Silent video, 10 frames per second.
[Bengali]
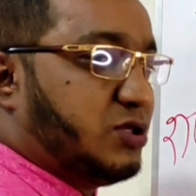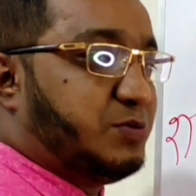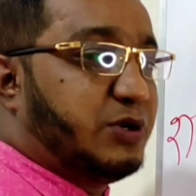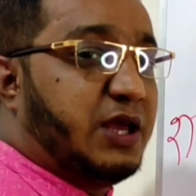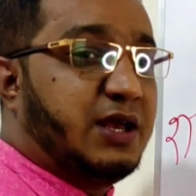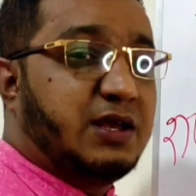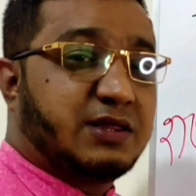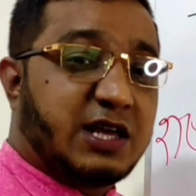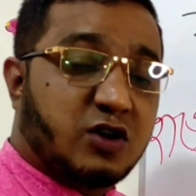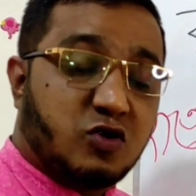জীবনে
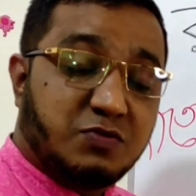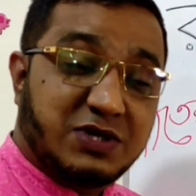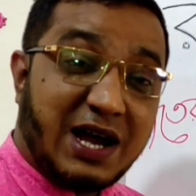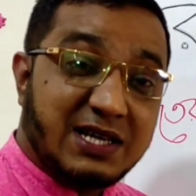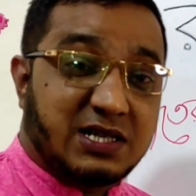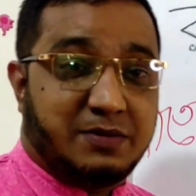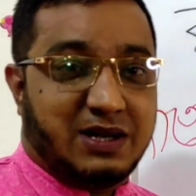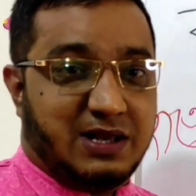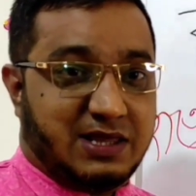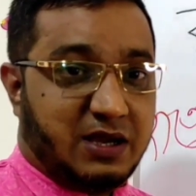তারা খুব ঝায়
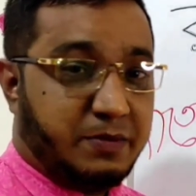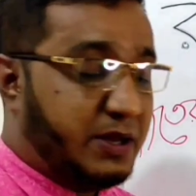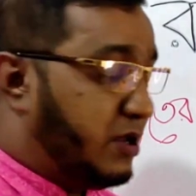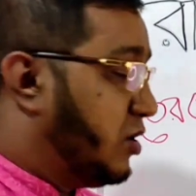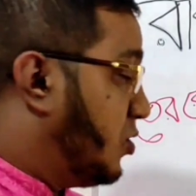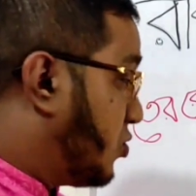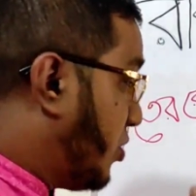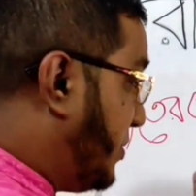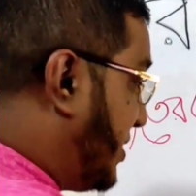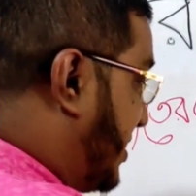ঝামেলায় থাকবেন
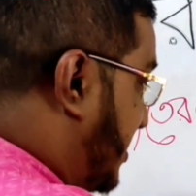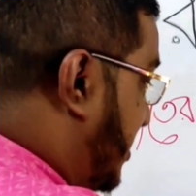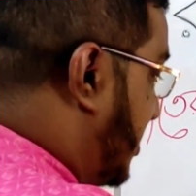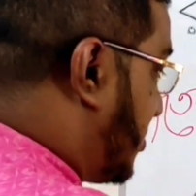রবির ক্ষেত্রে